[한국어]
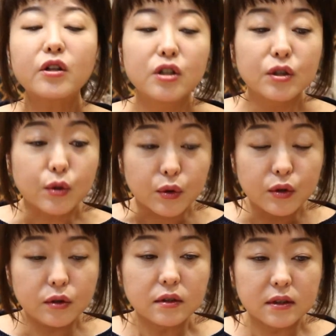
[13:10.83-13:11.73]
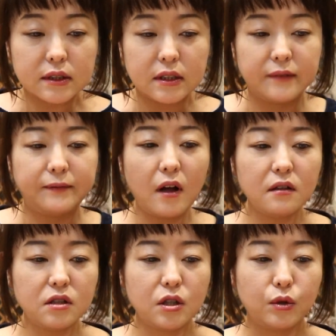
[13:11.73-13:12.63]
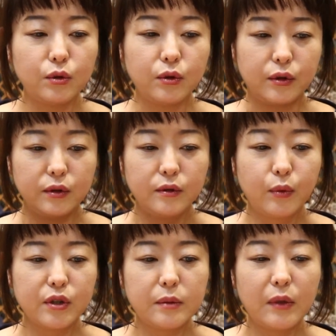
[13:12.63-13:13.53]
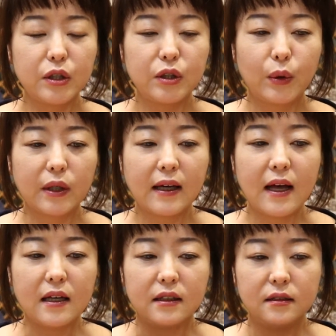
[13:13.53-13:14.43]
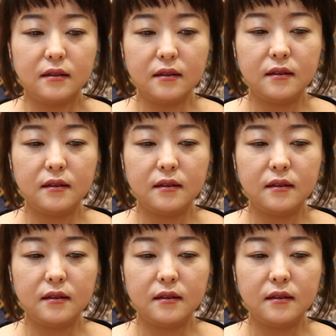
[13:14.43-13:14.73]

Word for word: 커튼으로 그 펀실로 보시면은 여기가